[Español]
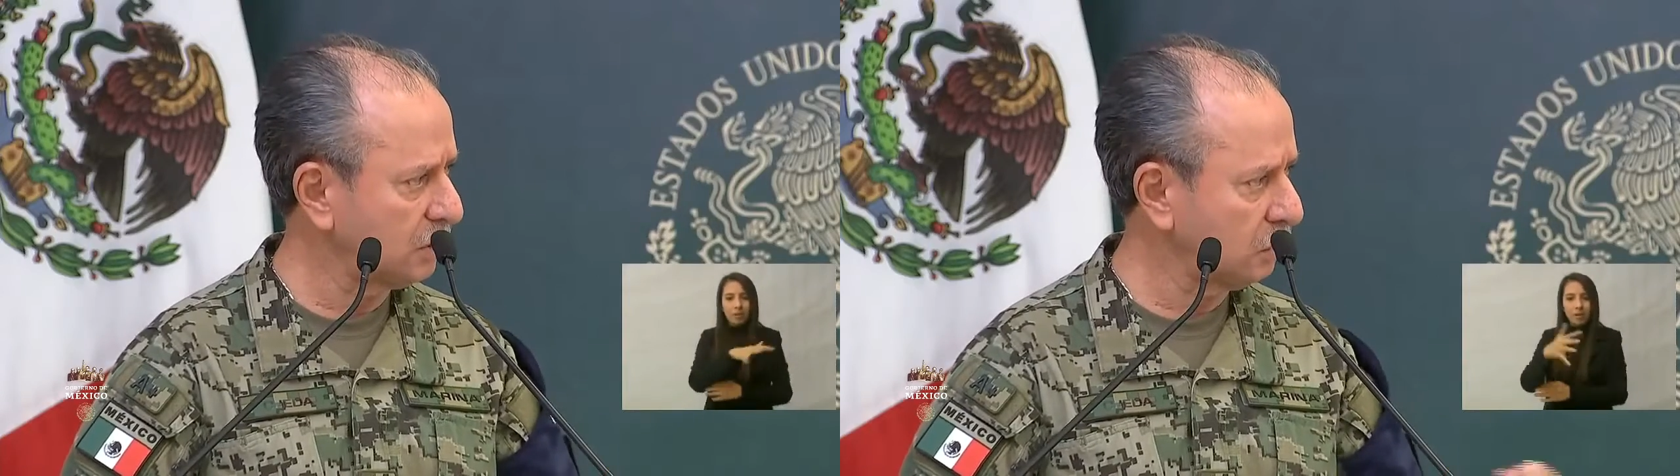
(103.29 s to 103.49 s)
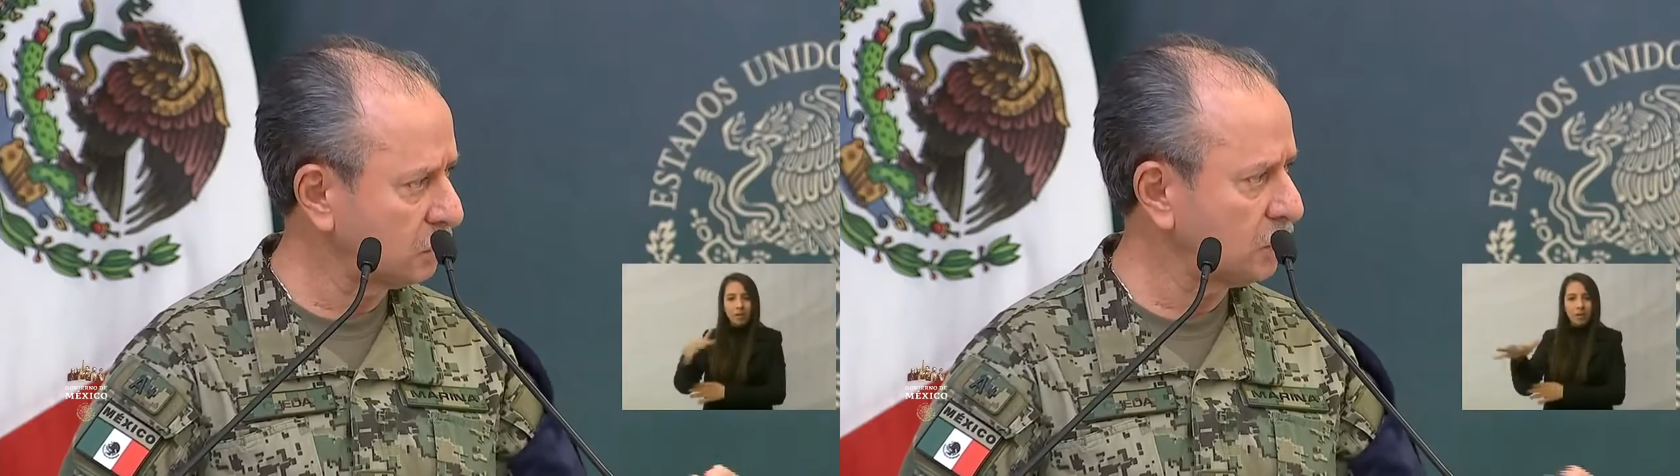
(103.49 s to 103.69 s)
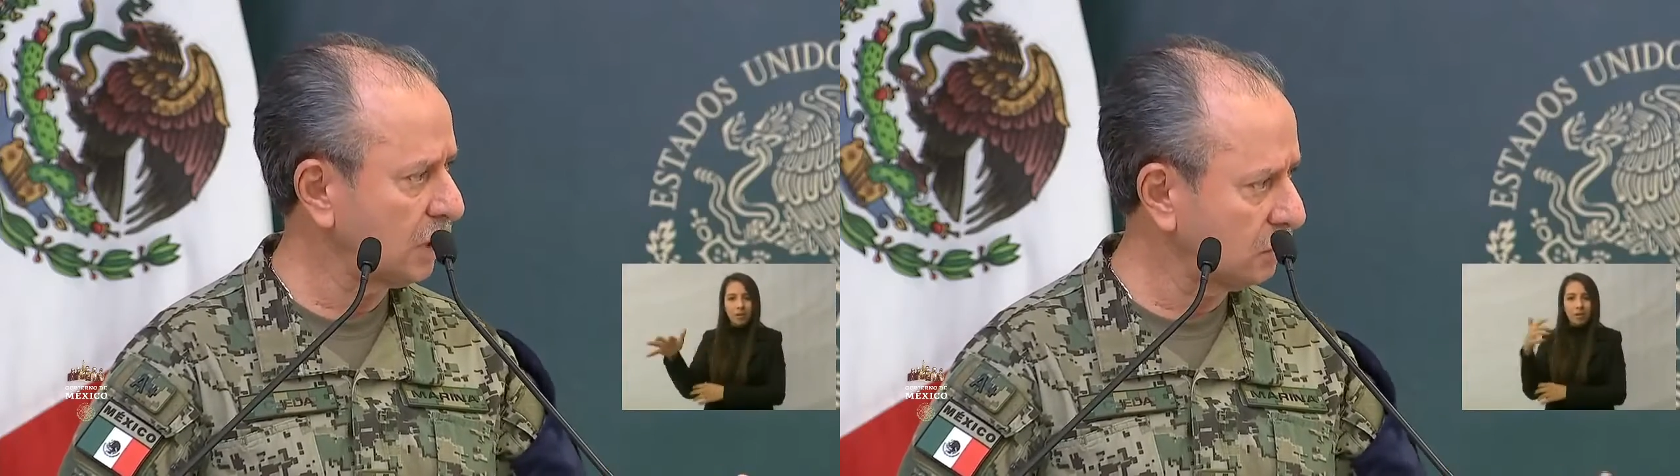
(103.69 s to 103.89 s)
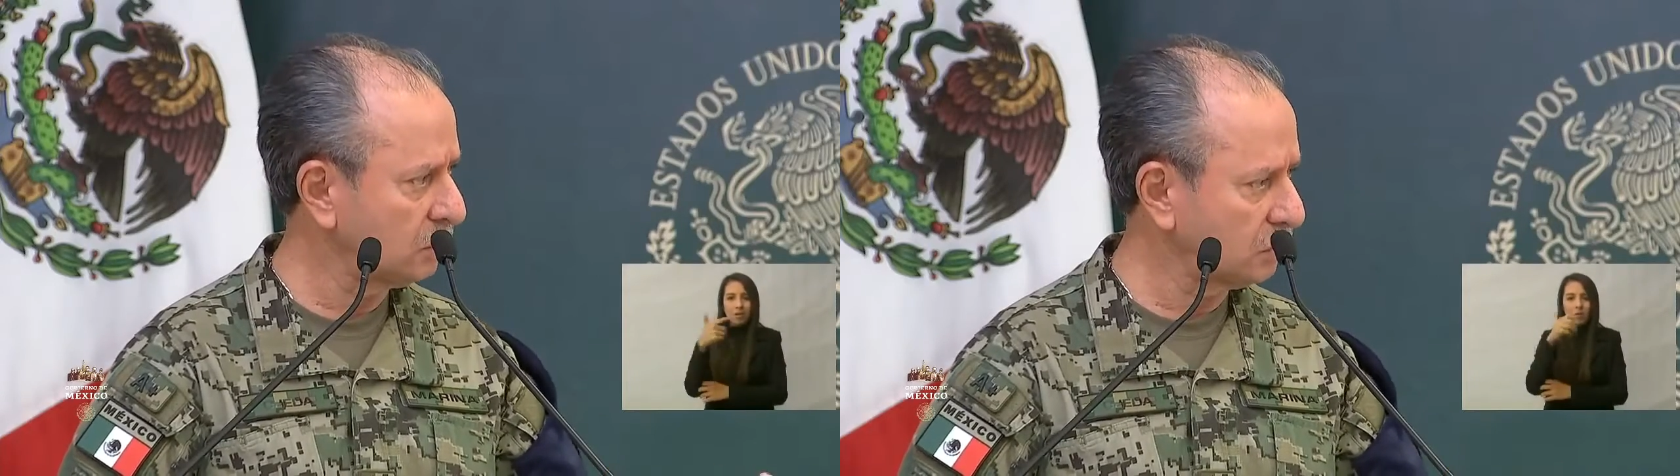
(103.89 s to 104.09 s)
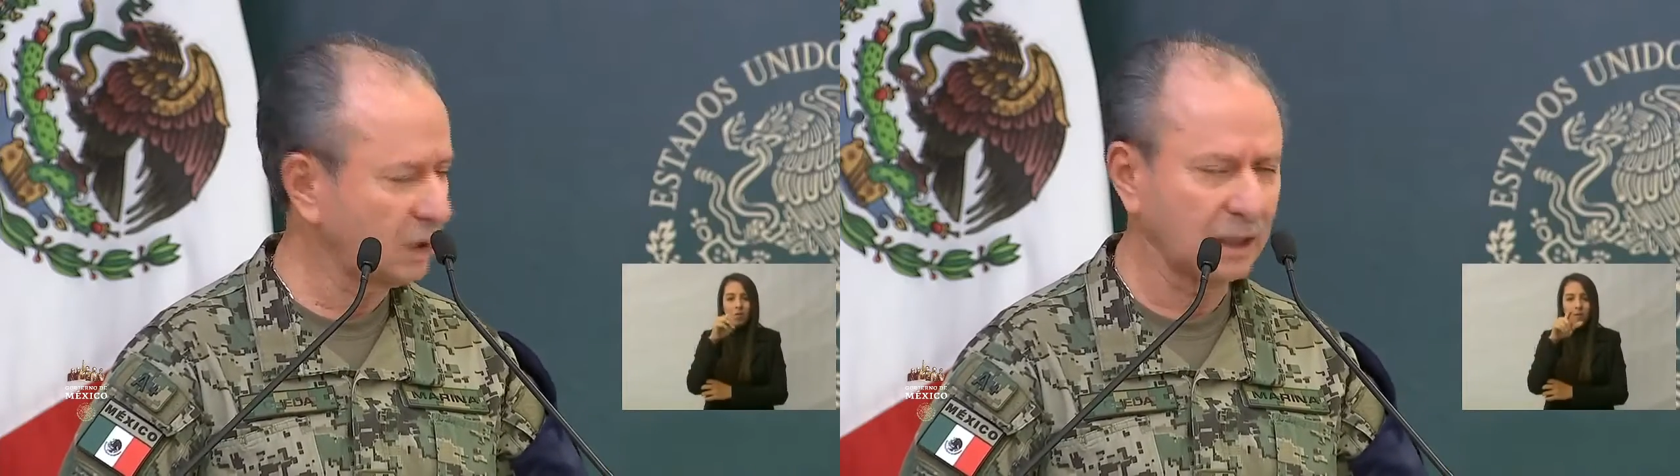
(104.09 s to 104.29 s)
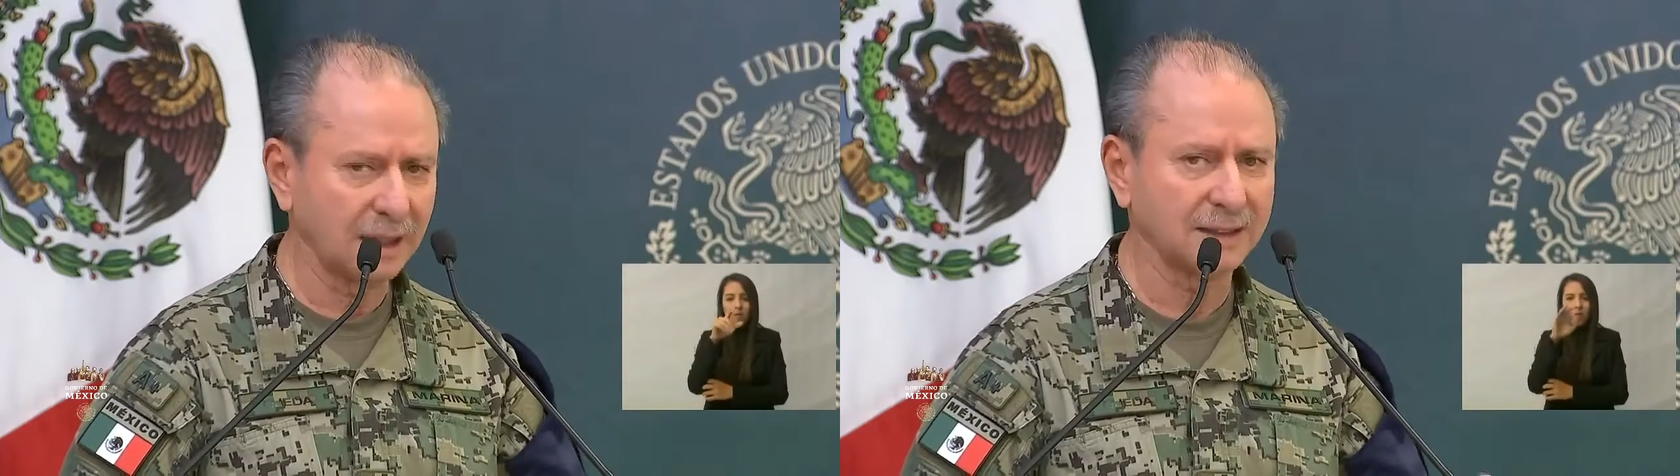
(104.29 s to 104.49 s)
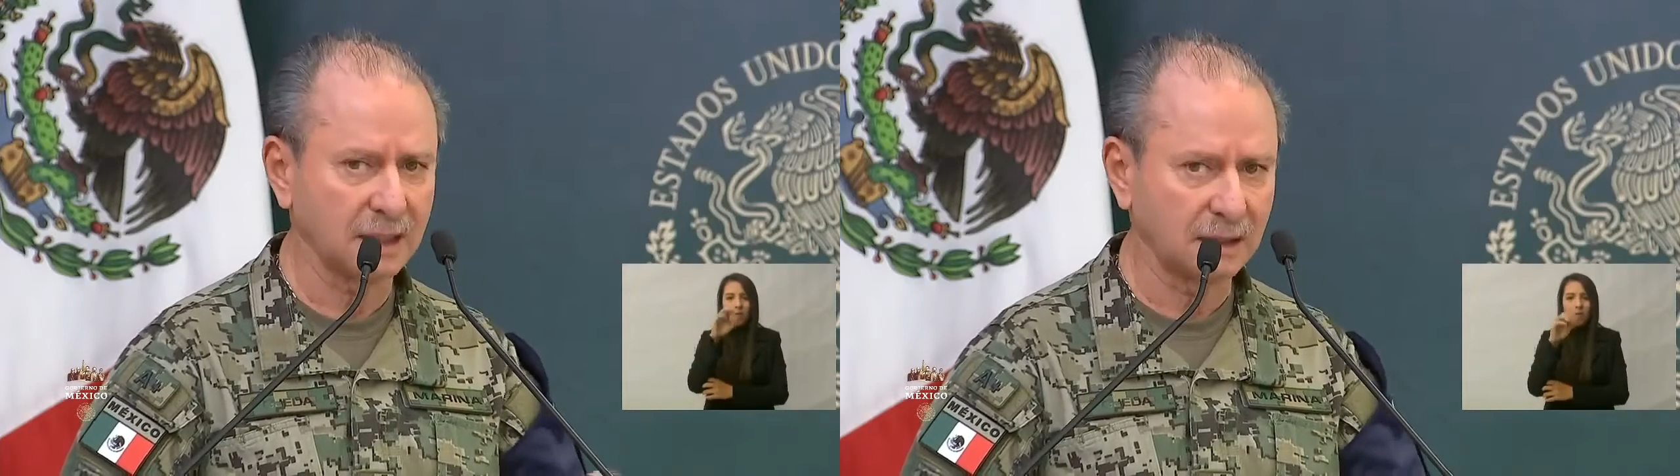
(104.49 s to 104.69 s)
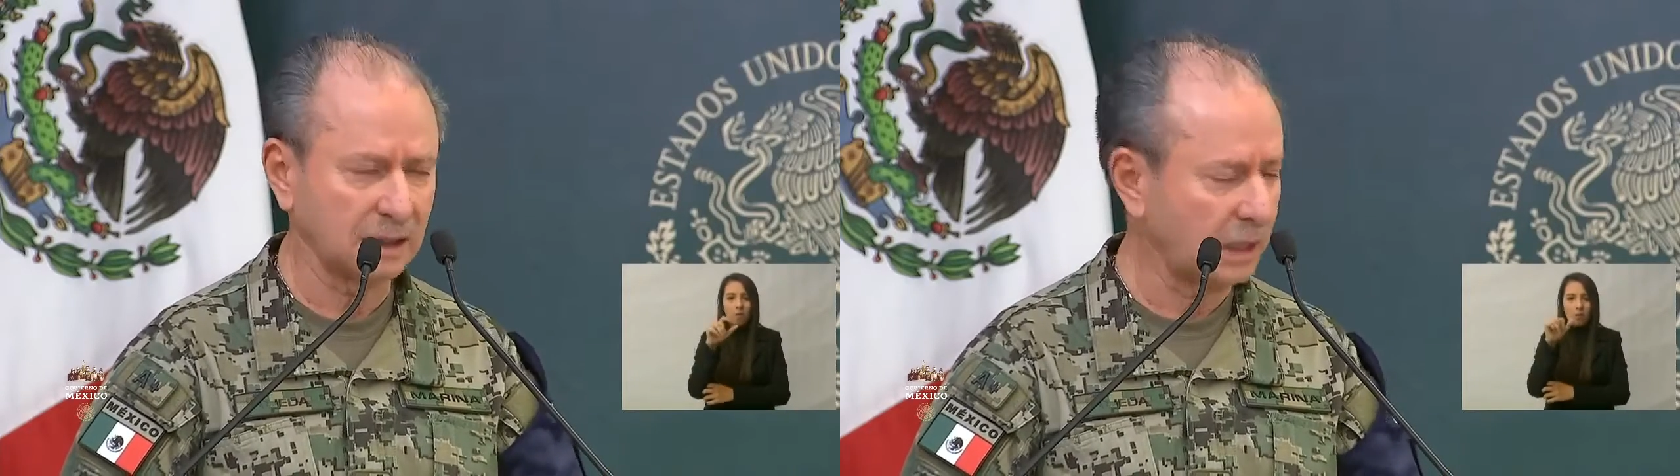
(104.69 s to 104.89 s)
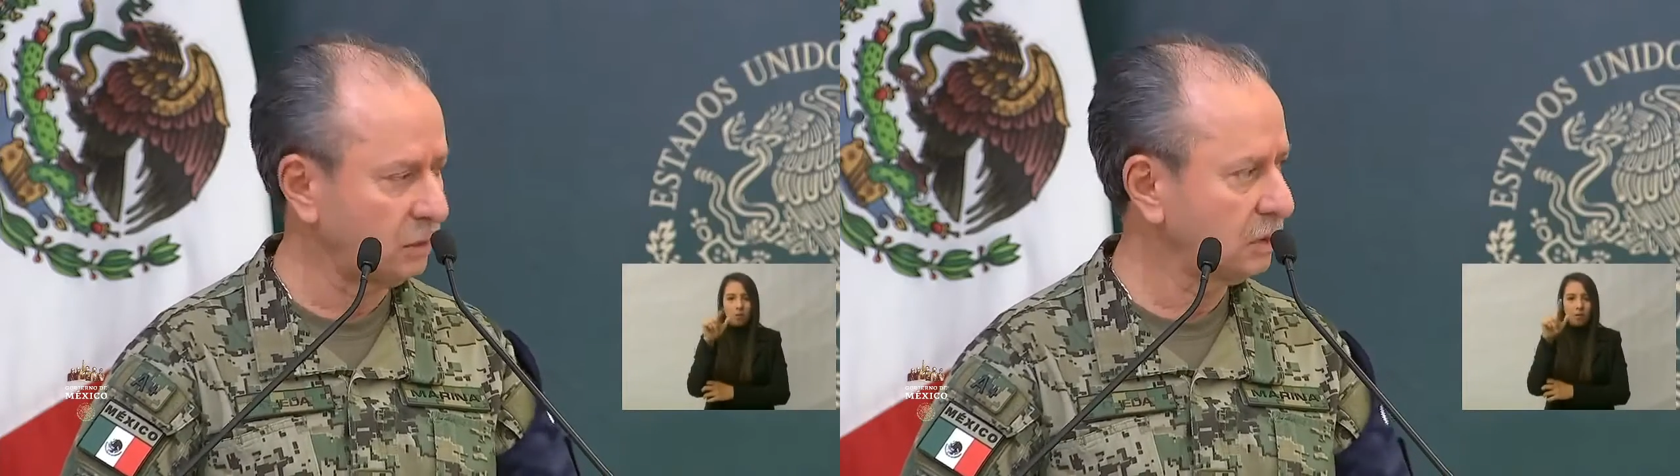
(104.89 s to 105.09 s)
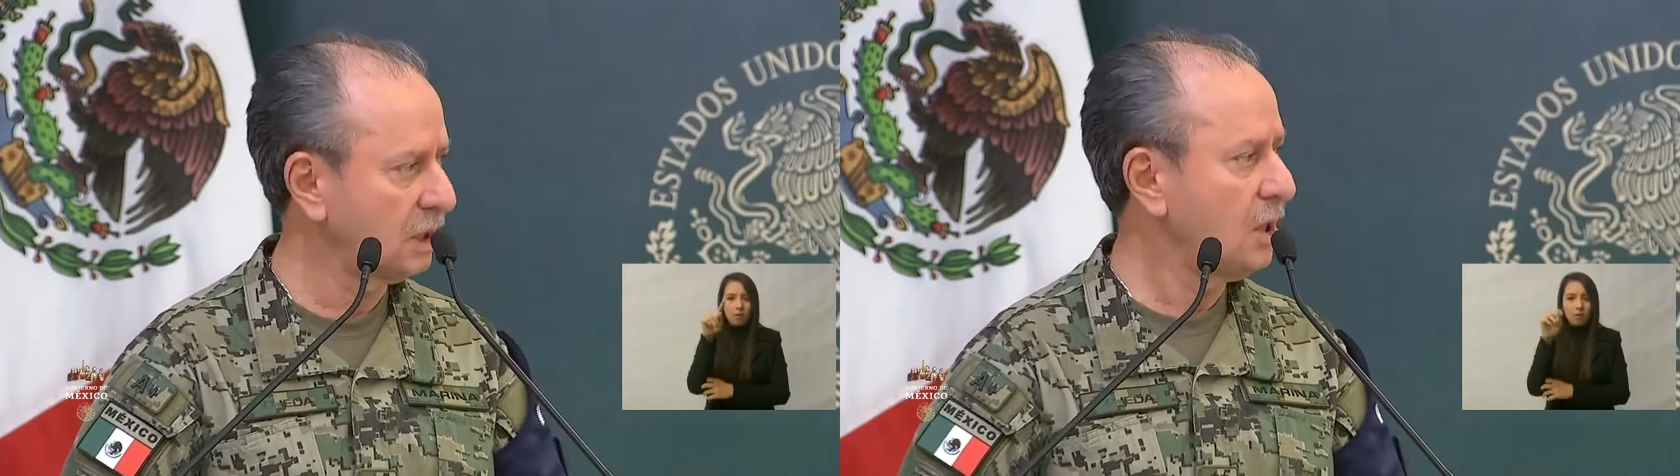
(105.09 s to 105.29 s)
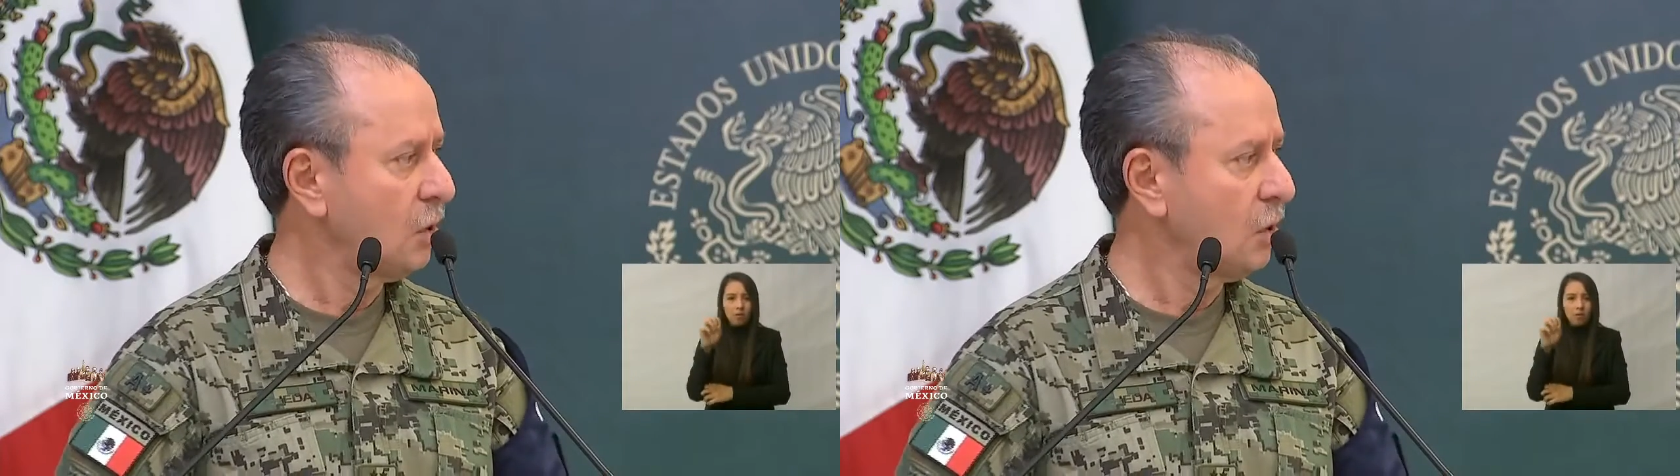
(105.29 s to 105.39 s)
incluso ya algunos han aterrizados,